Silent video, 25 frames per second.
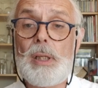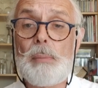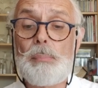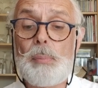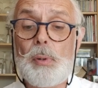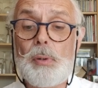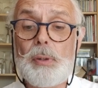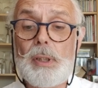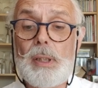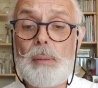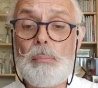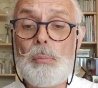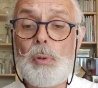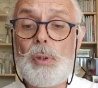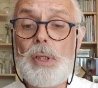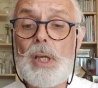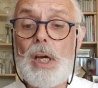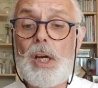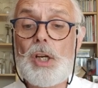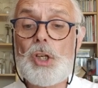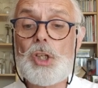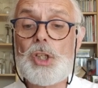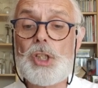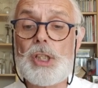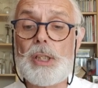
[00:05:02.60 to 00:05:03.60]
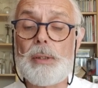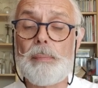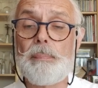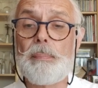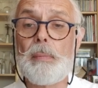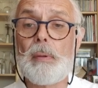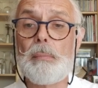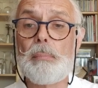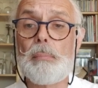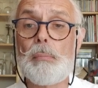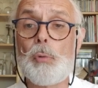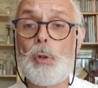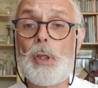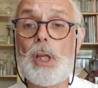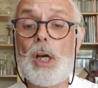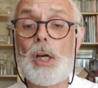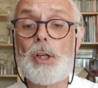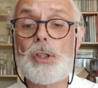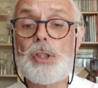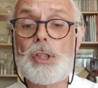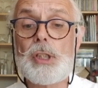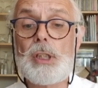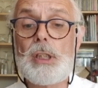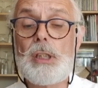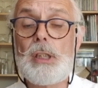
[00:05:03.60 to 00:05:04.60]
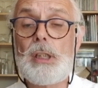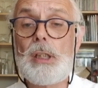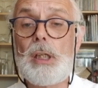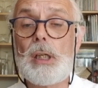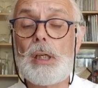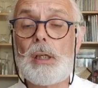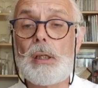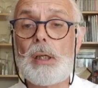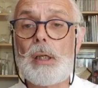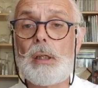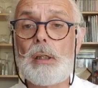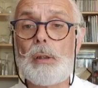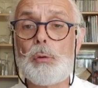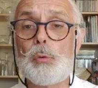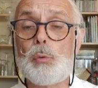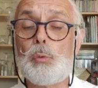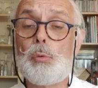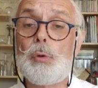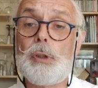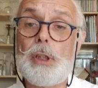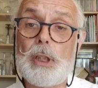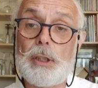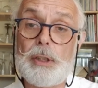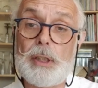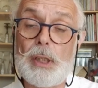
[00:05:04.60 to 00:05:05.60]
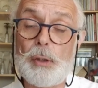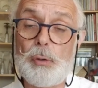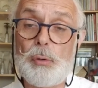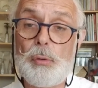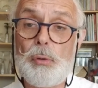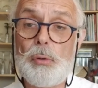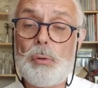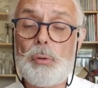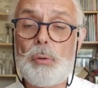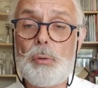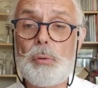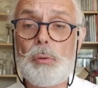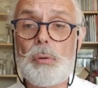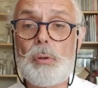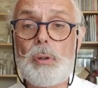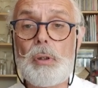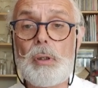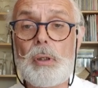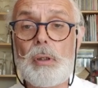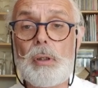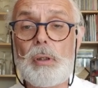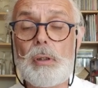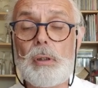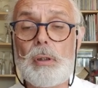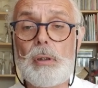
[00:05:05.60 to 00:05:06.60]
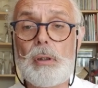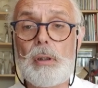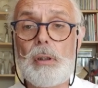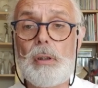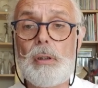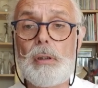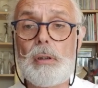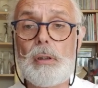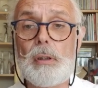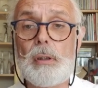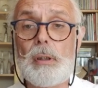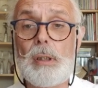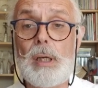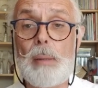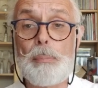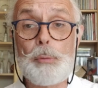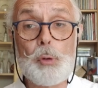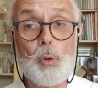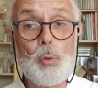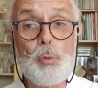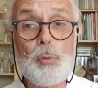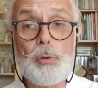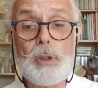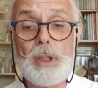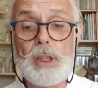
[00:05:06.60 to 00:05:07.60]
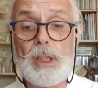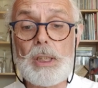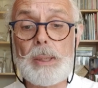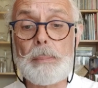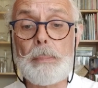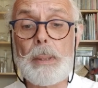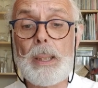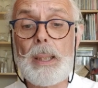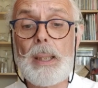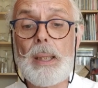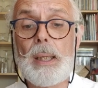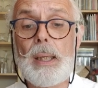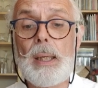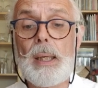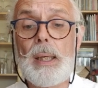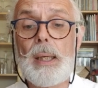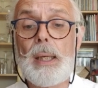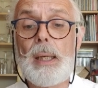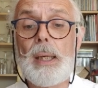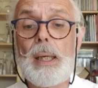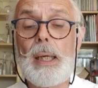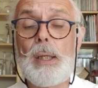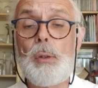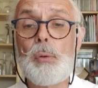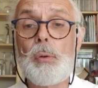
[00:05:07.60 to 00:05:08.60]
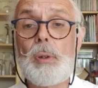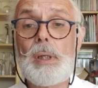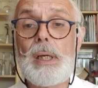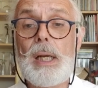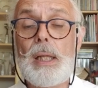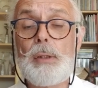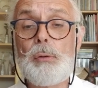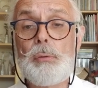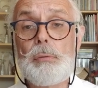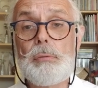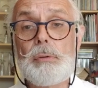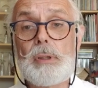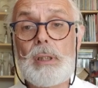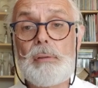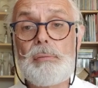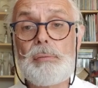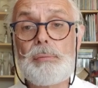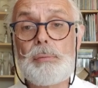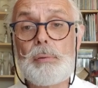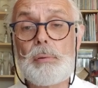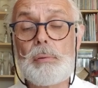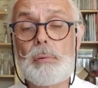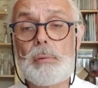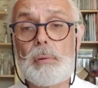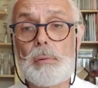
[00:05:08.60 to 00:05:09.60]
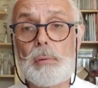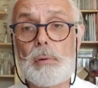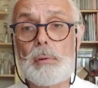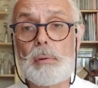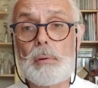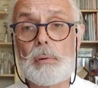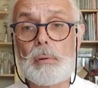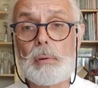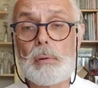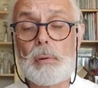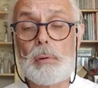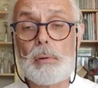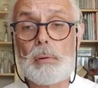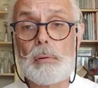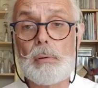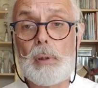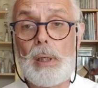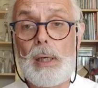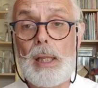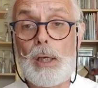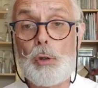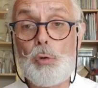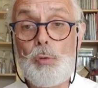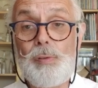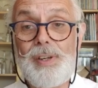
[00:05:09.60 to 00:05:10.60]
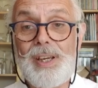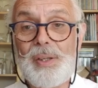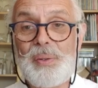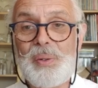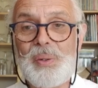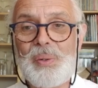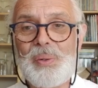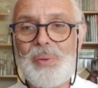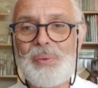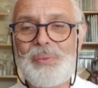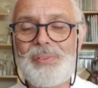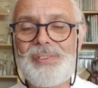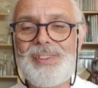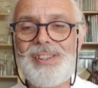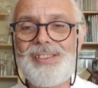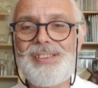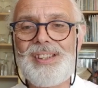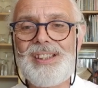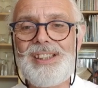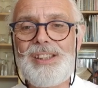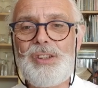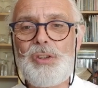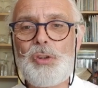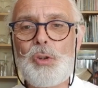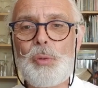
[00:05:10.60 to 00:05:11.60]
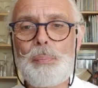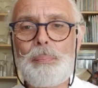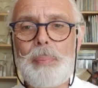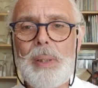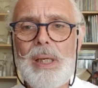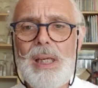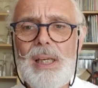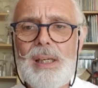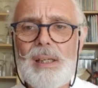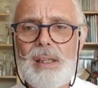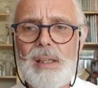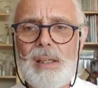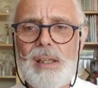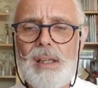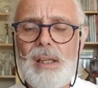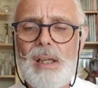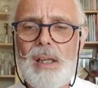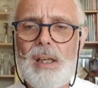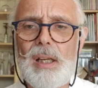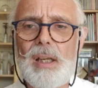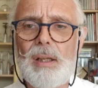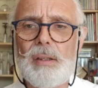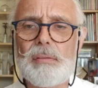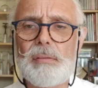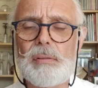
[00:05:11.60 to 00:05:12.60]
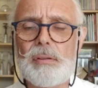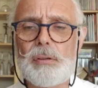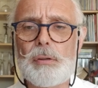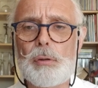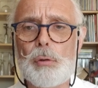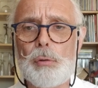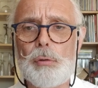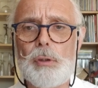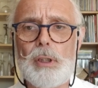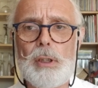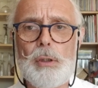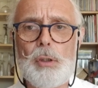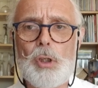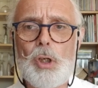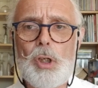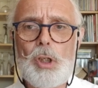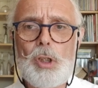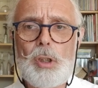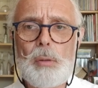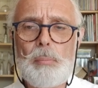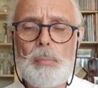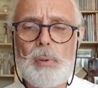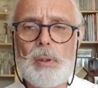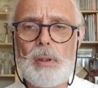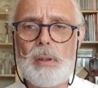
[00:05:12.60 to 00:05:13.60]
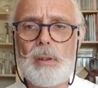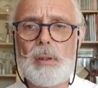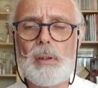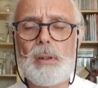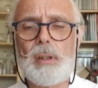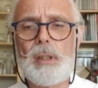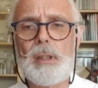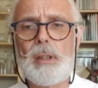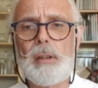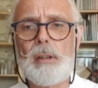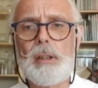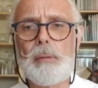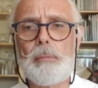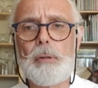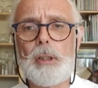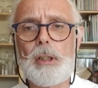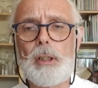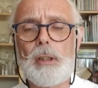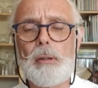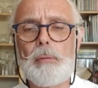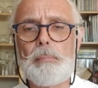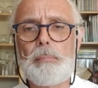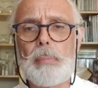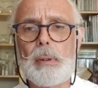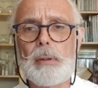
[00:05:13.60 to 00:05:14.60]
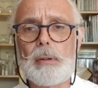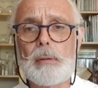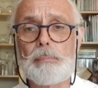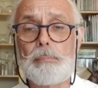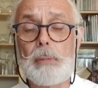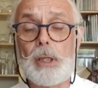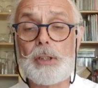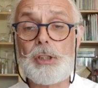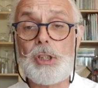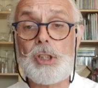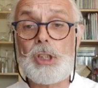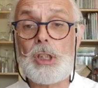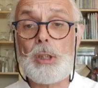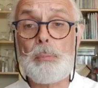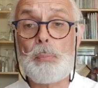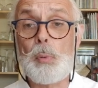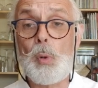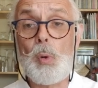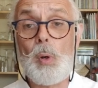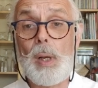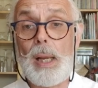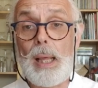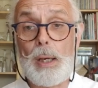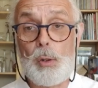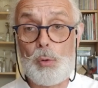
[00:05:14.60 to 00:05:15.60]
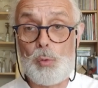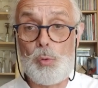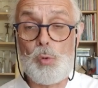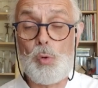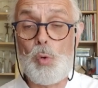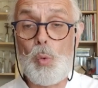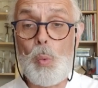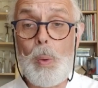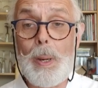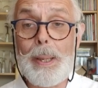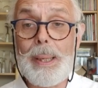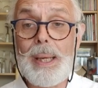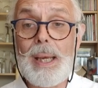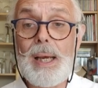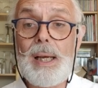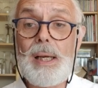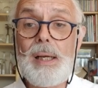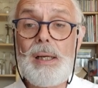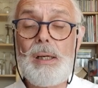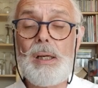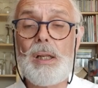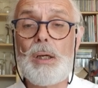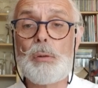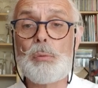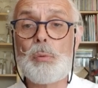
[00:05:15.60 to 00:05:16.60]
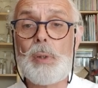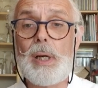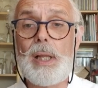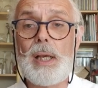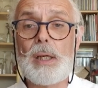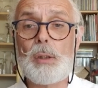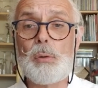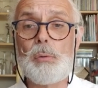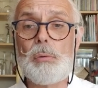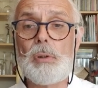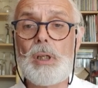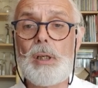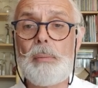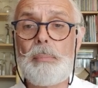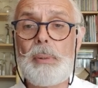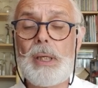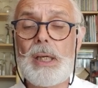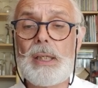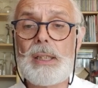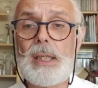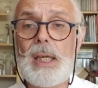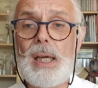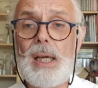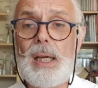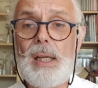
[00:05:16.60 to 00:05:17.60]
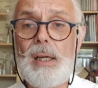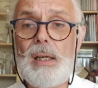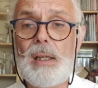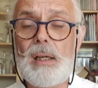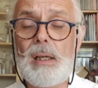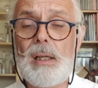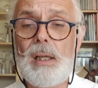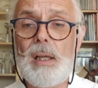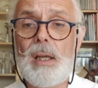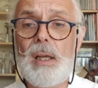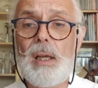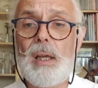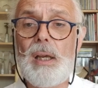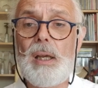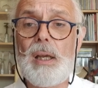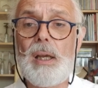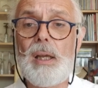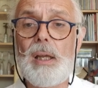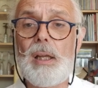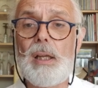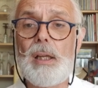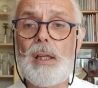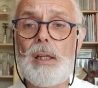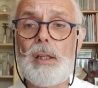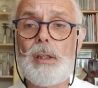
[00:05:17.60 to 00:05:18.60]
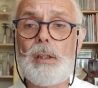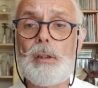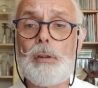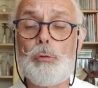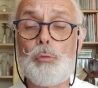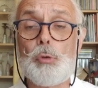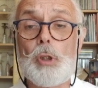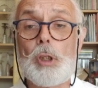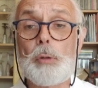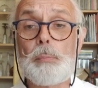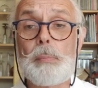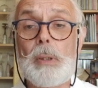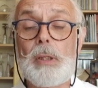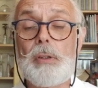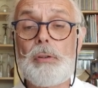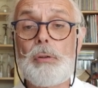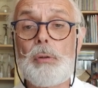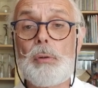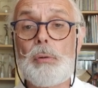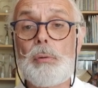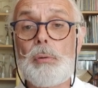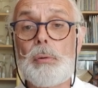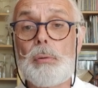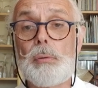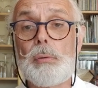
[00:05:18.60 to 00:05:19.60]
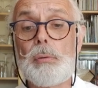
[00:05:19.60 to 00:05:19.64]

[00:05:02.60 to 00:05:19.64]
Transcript: à l'époque des monarchies. Monarchie ou dictature, donc l'absolutisme. Et donc là, nous avons à la gouvernance des élites de pair donc euh, des nobles, euh, les, participants à la cour royale ou à la cour impériale, euh, une espèce de,